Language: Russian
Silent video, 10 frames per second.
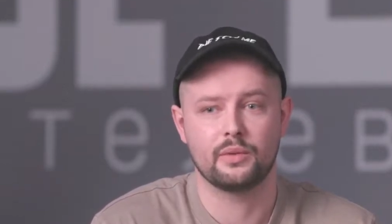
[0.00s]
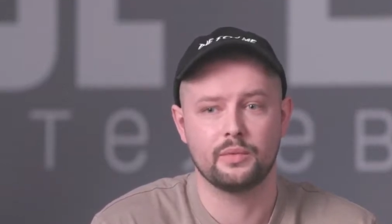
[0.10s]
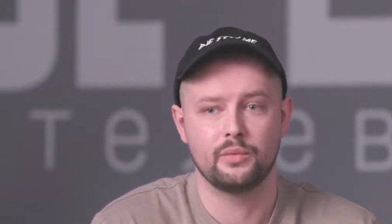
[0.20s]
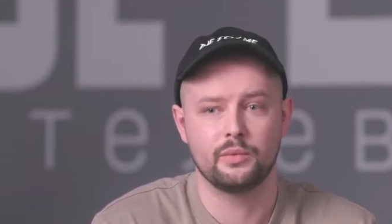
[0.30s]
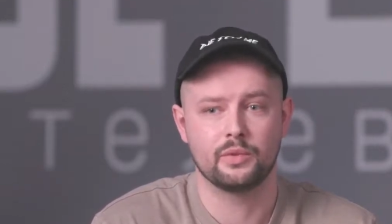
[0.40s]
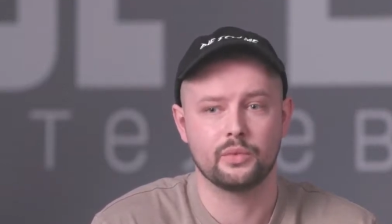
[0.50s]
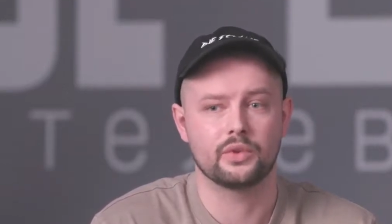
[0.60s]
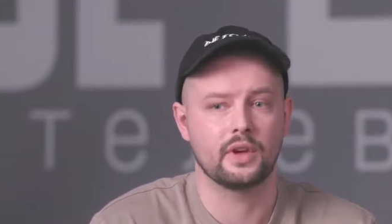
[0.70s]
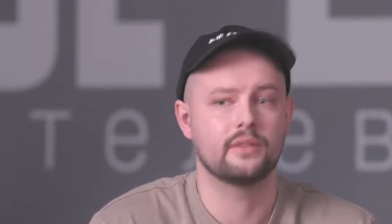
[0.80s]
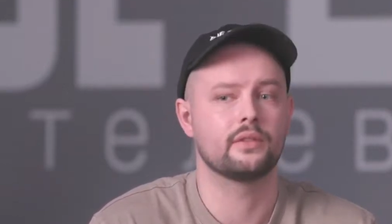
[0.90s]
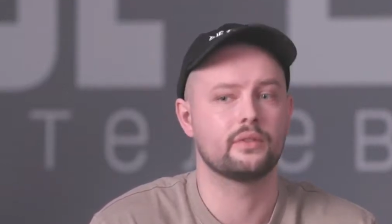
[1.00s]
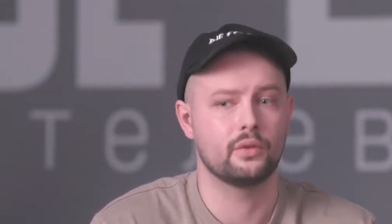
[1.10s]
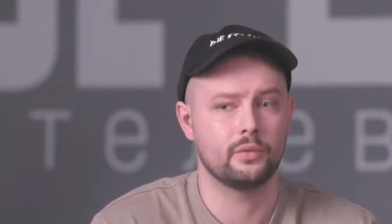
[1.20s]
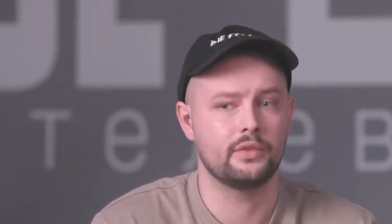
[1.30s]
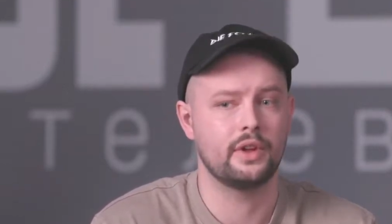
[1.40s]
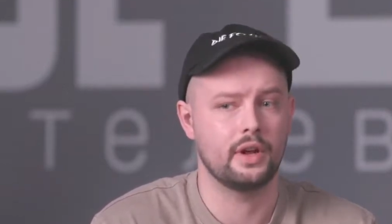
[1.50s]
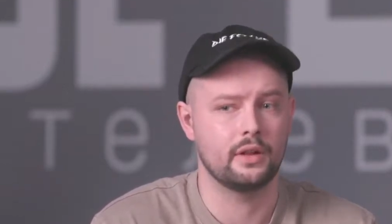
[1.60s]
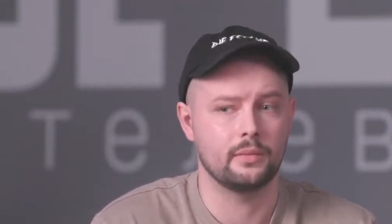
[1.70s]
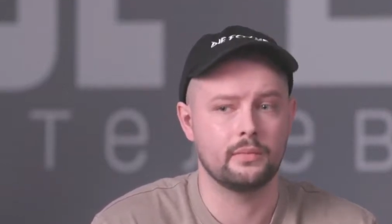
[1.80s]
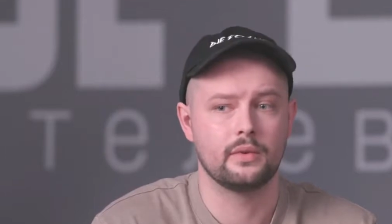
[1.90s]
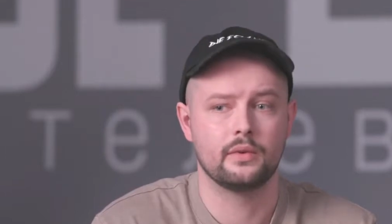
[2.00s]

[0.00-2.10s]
мы будем запускаться с новым сериалом.